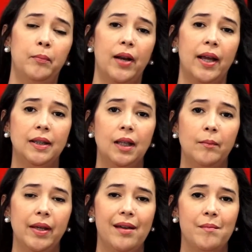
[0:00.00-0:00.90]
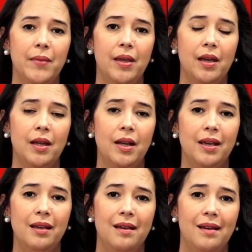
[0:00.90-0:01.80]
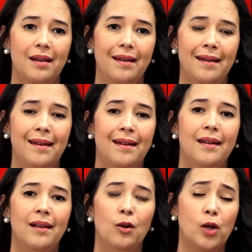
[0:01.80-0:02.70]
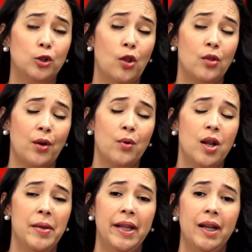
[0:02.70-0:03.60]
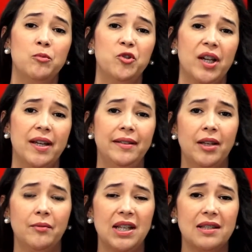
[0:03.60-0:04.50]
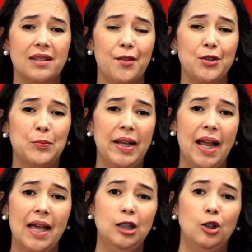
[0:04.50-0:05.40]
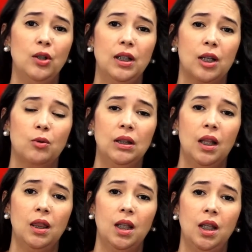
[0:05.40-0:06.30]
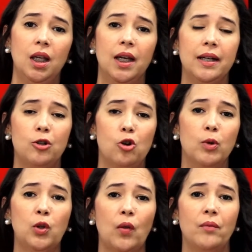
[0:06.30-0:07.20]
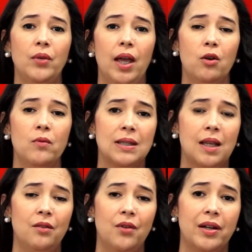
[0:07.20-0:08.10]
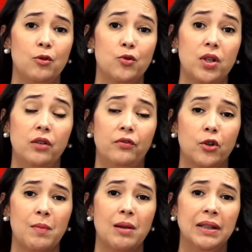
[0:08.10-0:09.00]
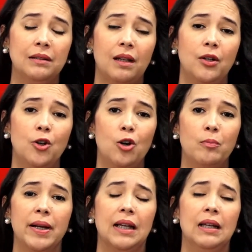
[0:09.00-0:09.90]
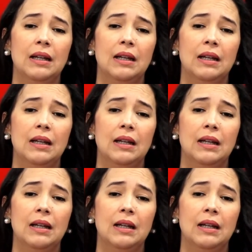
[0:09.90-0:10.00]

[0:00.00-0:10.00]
por ahí también viene eh, lo que de alguna manera mucha gente habría estado esperando y que no entendía cómo todavía no había salido a relucir formalmente el nombre